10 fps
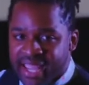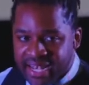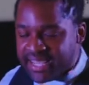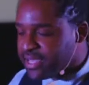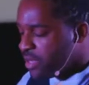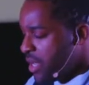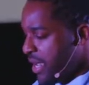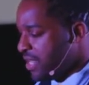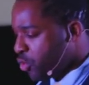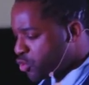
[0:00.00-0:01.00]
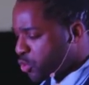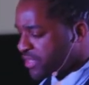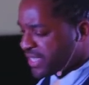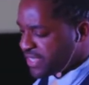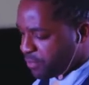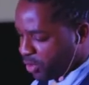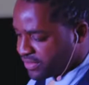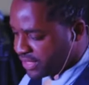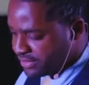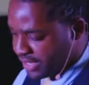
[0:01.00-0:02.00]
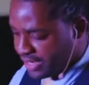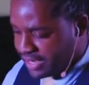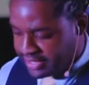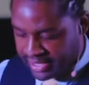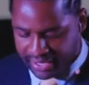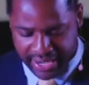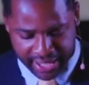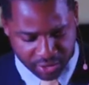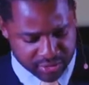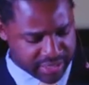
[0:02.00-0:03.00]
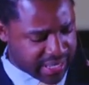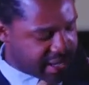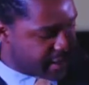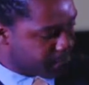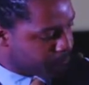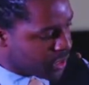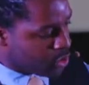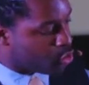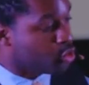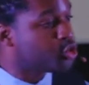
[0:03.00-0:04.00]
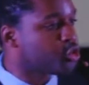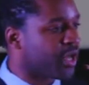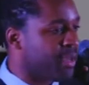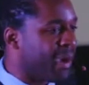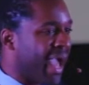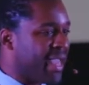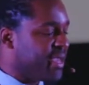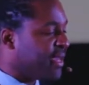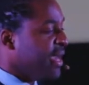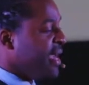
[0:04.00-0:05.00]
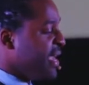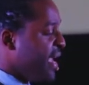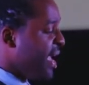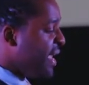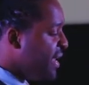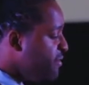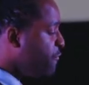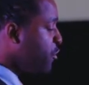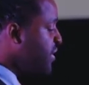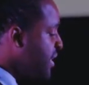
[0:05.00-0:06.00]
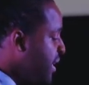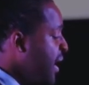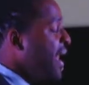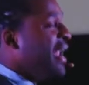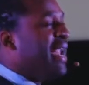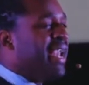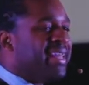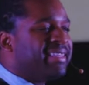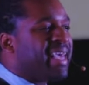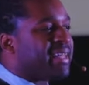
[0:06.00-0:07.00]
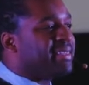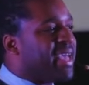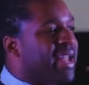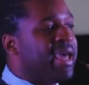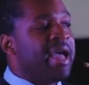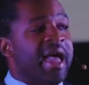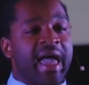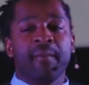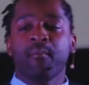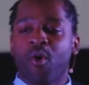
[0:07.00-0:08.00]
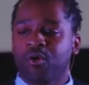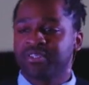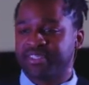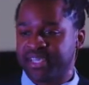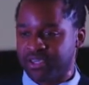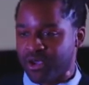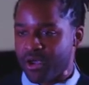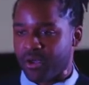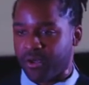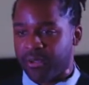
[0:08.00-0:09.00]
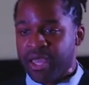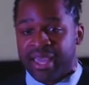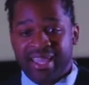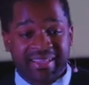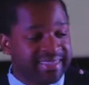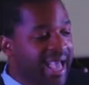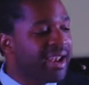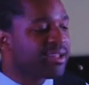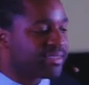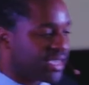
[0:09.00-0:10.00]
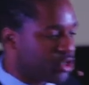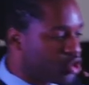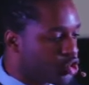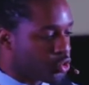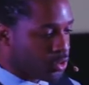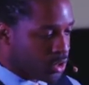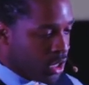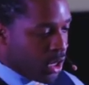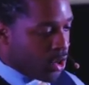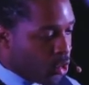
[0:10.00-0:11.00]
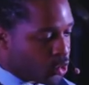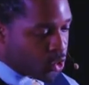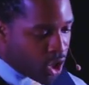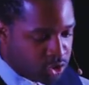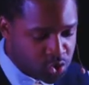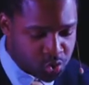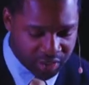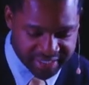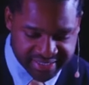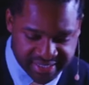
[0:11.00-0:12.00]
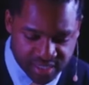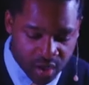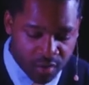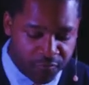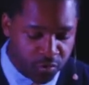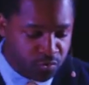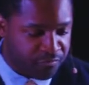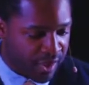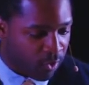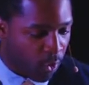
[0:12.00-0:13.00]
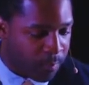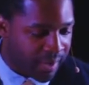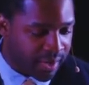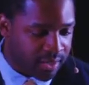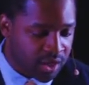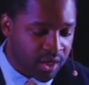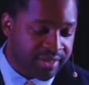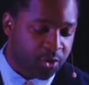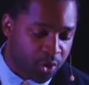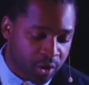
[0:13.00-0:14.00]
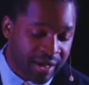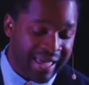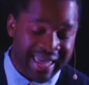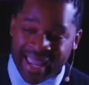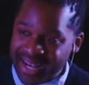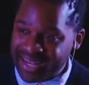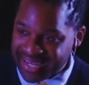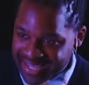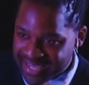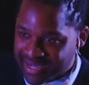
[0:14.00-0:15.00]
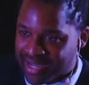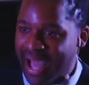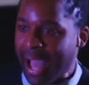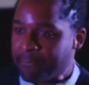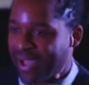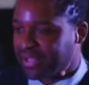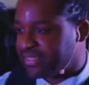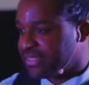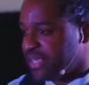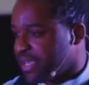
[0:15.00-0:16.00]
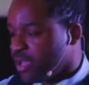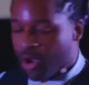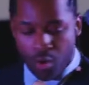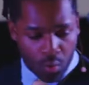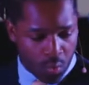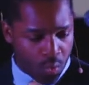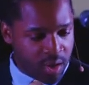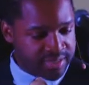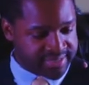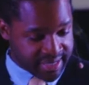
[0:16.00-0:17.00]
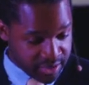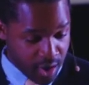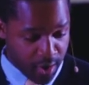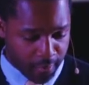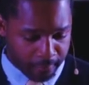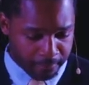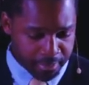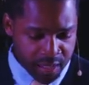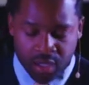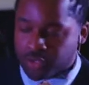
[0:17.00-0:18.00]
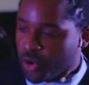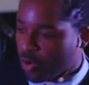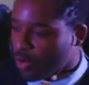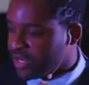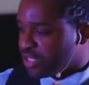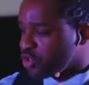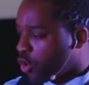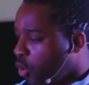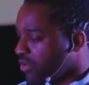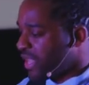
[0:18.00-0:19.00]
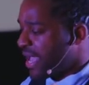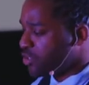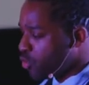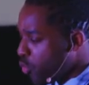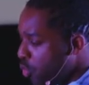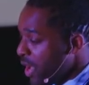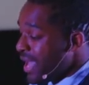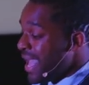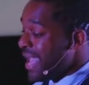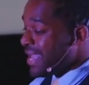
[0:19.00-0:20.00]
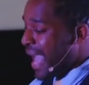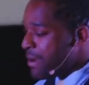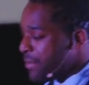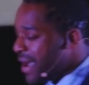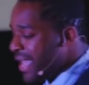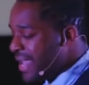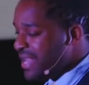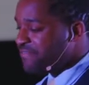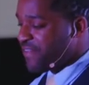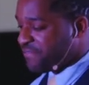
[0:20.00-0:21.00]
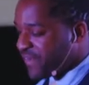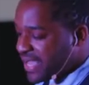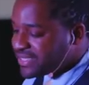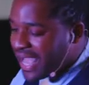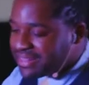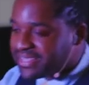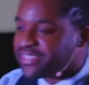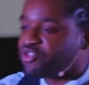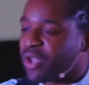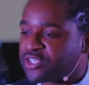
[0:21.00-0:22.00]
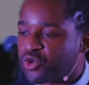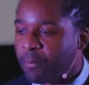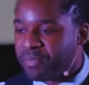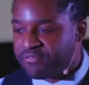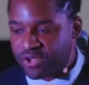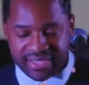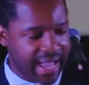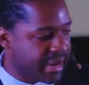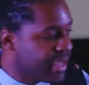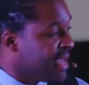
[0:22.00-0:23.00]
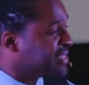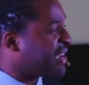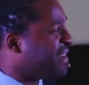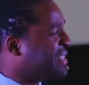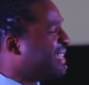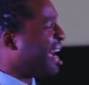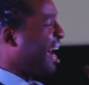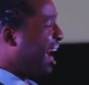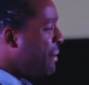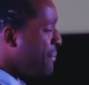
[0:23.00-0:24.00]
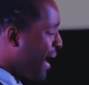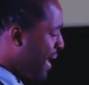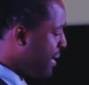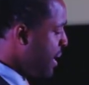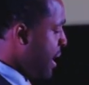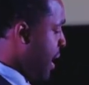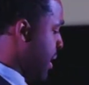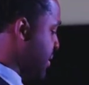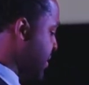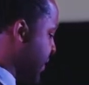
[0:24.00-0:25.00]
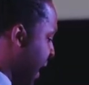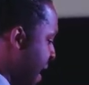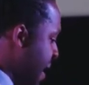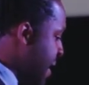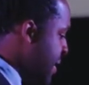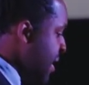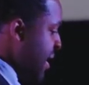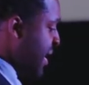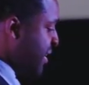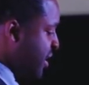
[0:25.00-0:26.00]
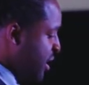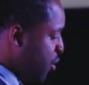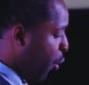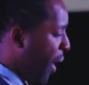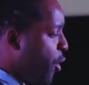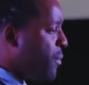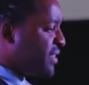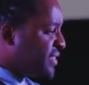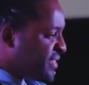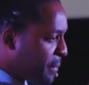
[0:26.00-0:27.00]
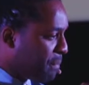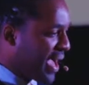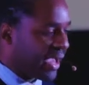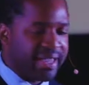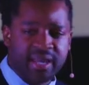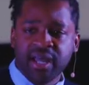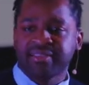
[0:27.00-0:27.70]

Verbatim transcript: Élie, les noms sont très importants dans, dans la, dans la culture hébraïque. Et Élie veut dire l'Éternel est mon Seigneur. Et dès l'entrée de jeu, l'auteur du récit veut nous faire comprendre que Élie appartient au Seigneur. Donc, on est dans un contexte où également Élie fait face à des situations pivotales. Ça va très mal en Israël. le royaume est séparé.